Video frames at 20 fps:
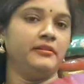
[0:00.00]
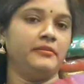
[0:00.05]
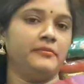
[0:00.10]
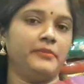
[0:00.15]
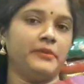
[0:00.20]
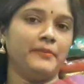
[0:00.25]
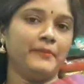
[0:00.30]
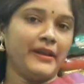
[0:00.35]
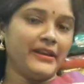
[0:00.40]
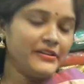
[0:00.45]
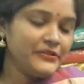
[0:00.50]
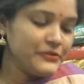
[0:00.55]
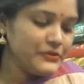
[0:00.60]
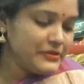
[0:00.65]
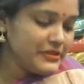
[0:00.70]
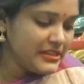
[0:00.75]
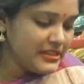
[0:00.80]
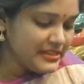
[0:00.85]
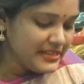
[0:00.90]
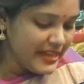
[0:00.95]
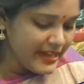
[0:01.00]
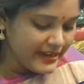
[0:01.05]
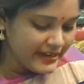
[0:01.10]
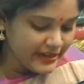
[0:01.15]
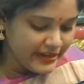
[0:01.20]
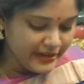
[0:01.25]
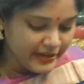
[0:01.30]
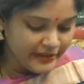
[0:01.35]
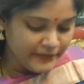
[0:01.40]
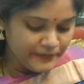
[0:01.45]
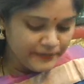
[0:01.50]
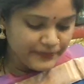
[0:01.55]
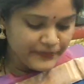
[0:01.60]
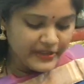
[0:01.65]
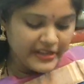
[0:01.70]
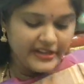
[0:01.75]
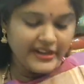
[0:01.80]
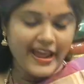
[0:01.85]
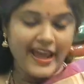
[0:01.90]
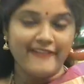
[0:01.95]
ఇప్పుడు మనం చూసే శారీ
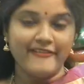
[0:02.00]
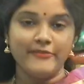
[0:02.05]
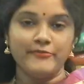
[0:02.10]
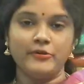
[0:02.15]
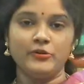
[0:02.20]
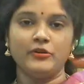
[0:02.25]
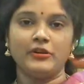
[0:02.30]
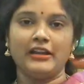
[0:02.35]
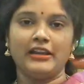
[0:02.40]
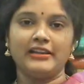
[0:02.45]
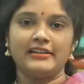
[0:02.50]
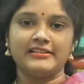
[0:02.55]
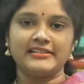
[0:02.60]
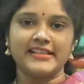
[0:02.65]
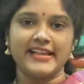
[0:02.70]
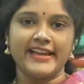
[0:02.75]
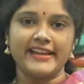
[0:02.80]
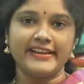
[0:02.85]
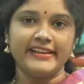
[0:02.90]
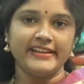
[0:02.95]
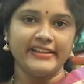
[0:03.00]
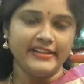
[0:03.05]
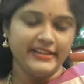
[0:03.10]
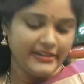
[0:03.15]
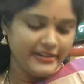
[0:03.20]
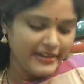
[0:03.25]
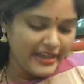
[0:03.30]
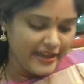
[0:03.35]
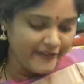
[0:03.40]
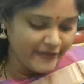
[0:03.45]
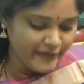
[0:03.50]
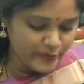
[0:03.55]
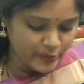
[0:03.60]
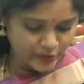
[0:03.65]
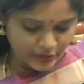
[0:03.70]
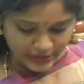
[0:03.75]
నేవీ బ్లూ కలర్ శారీ నేవీ బ్లూ